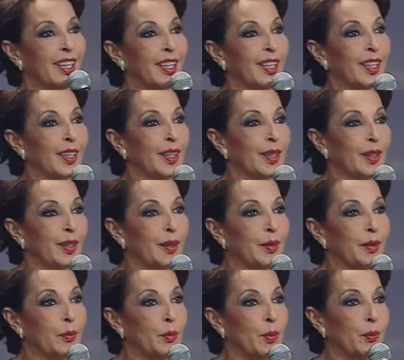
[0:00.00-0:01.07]
آه،
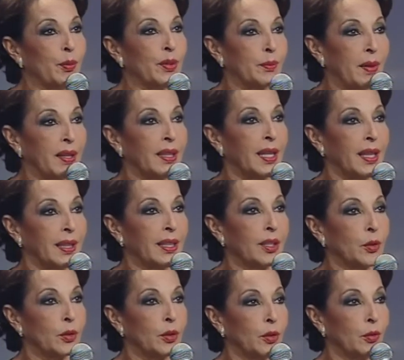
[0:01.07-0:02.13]
بتمنى
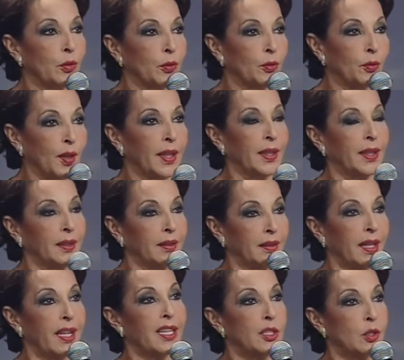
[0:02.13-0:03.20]
عليكم انه فعلا
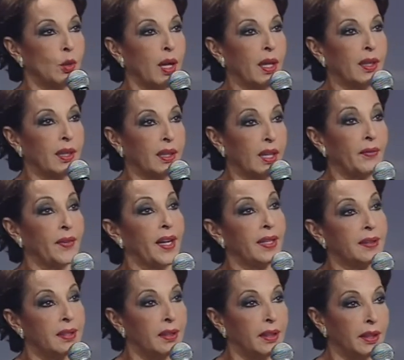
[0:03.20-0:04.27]
تركزوا على
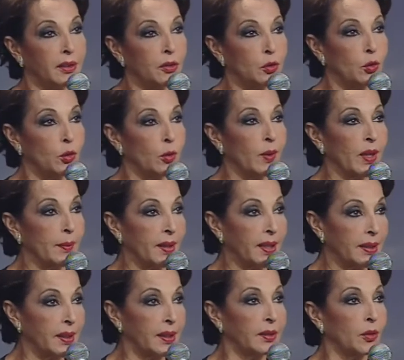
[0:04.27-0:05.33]
الكفاءات اللي عندكم وانا
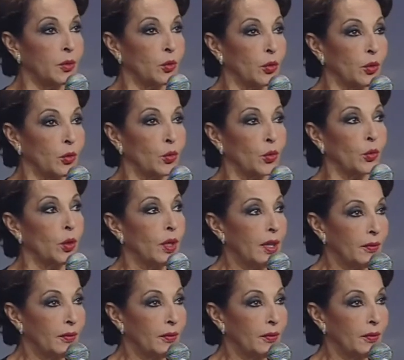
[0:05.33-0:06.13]
بعتقد انكم انتم